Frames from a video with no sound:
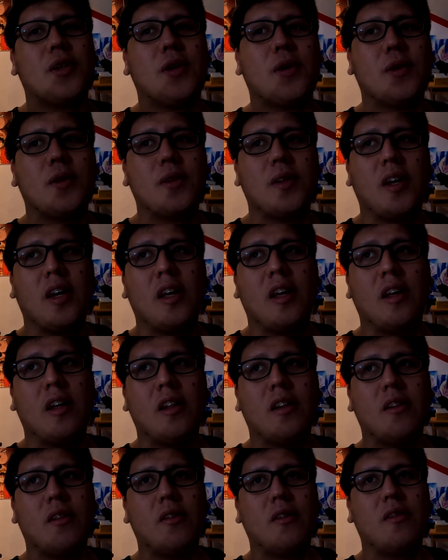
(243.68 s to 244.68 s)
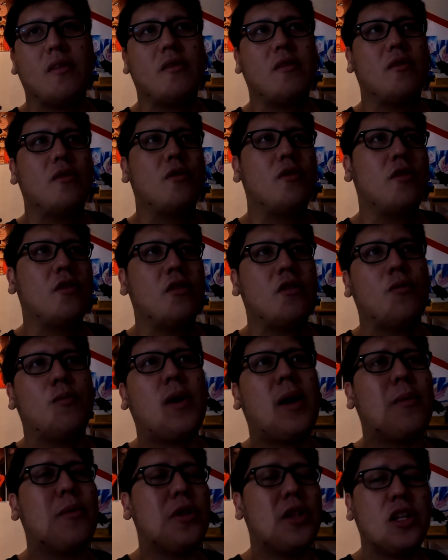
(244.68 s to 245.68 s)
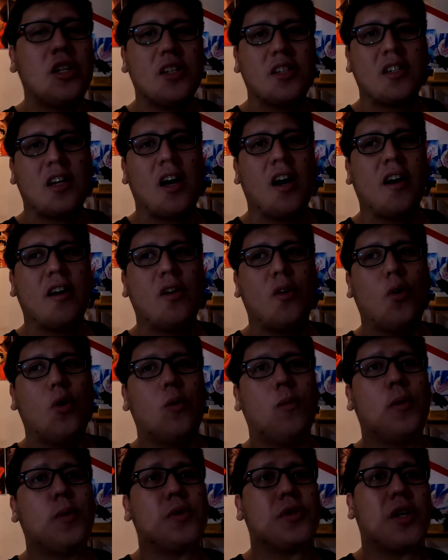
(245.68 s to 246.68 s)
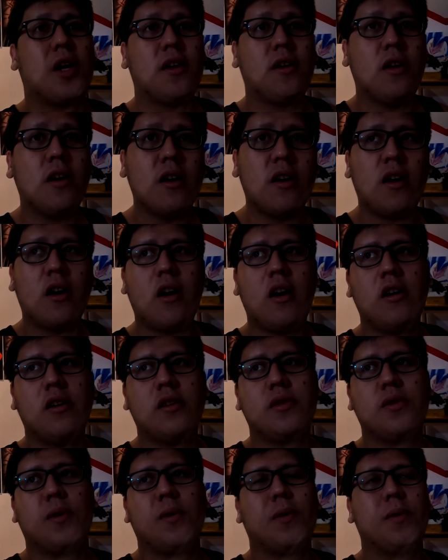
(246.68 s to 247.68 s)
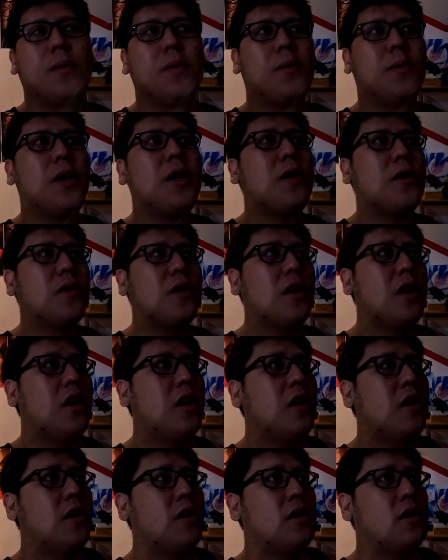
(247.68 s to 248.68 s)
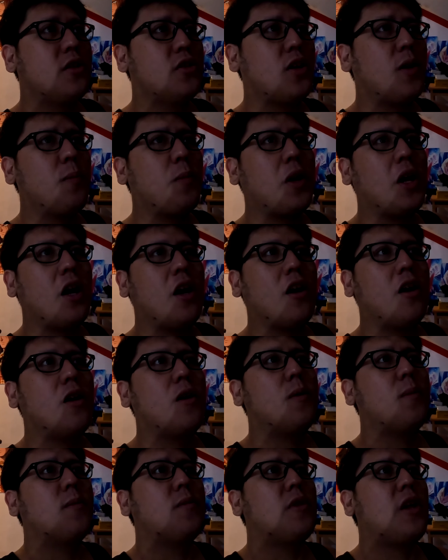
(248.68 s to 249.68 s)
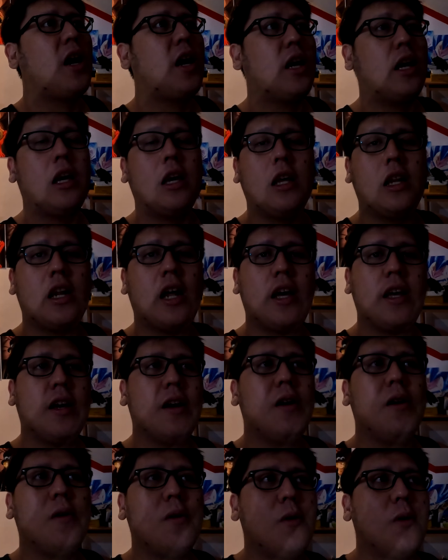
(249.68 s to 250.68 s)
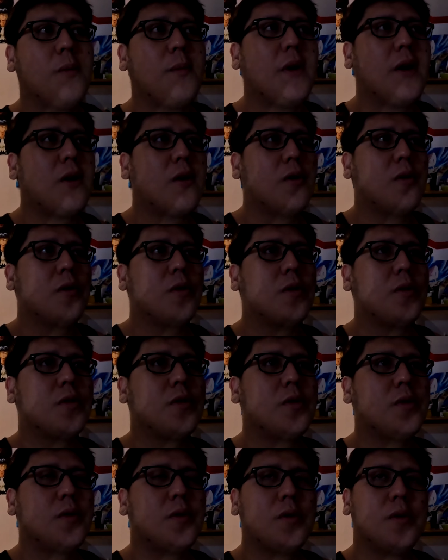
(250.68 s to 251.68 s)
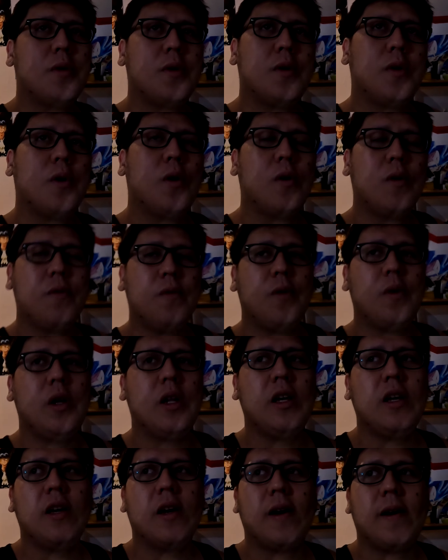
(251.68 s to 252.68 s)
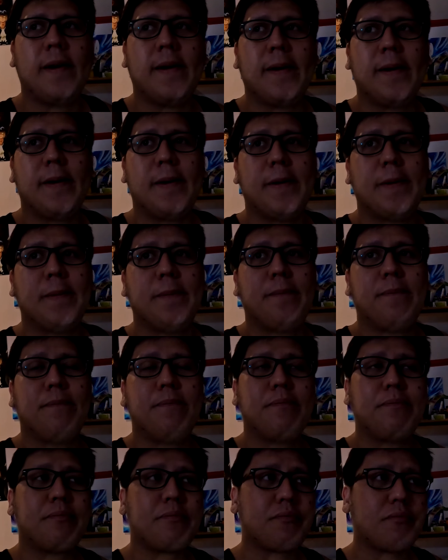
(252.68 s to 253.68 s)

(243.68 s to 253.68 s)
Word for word: na yun. And umabot din siya sa akin ng almost a year. So, ayun. Syempre, um, nanghihinayang ako pero hopefully um,